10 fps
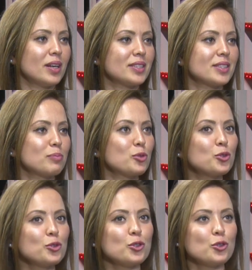lazım.
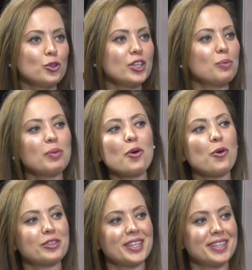Çünkü diyor ki bak
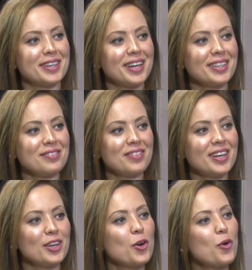orada yaran
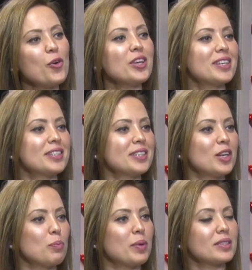var, o yaranı
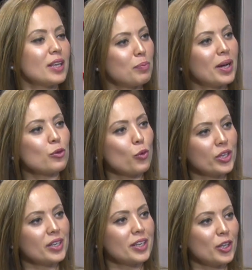kapat. E ben o
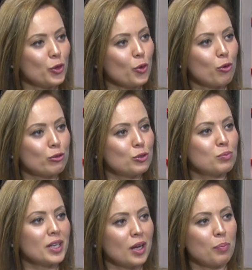yarayı
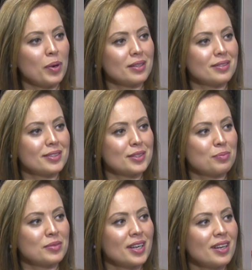gördüğümde
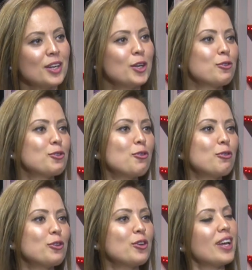kapattığımda ne
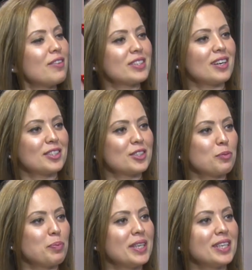oluyor? Evet
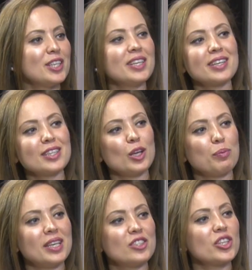artık beni
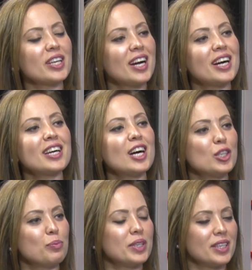yaralayabilecek
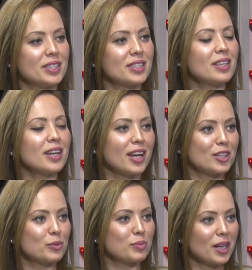herhangi bir insan
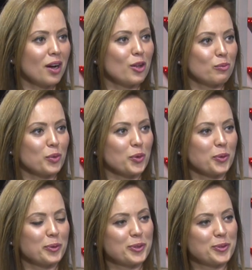hayatımda kalmıyor.
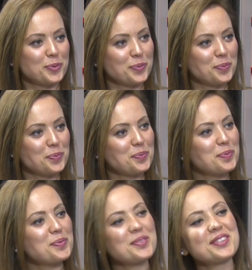Evet,
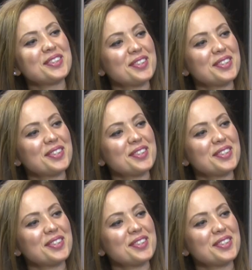teşekkür ediyorum.